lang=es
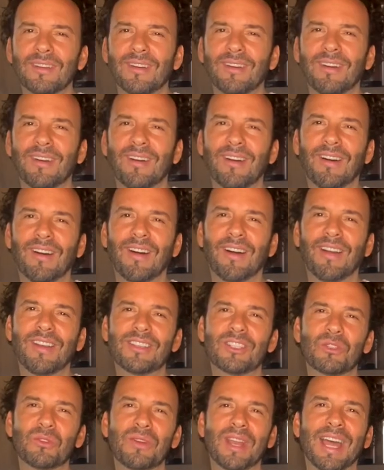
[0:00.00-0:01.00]
¡Oh,
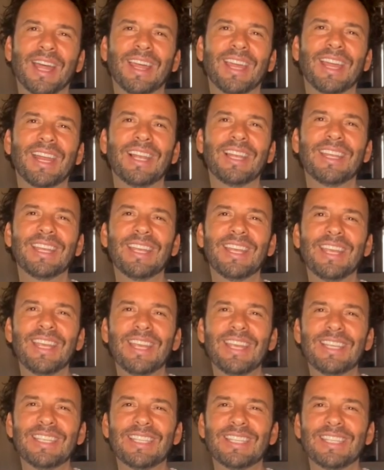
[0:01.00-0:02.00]
es una
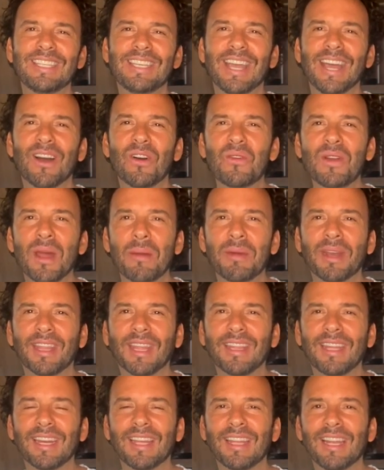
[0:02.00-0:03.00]
delicia! Una
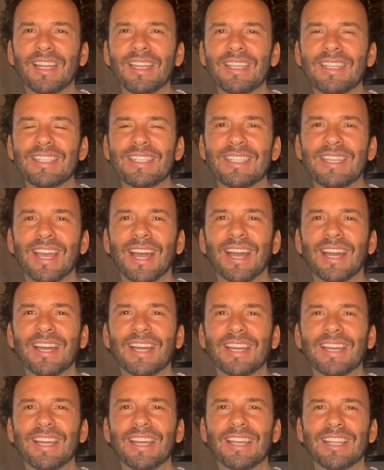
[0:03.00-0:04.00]
verdadera delicia.
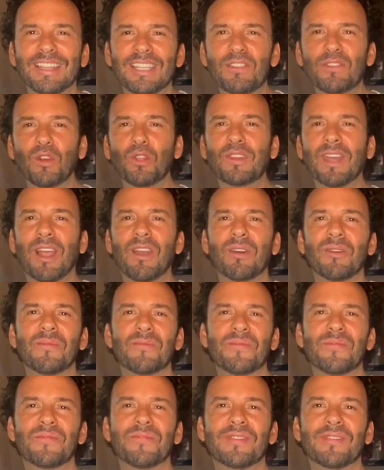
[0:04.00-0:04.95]
Disfrútalo.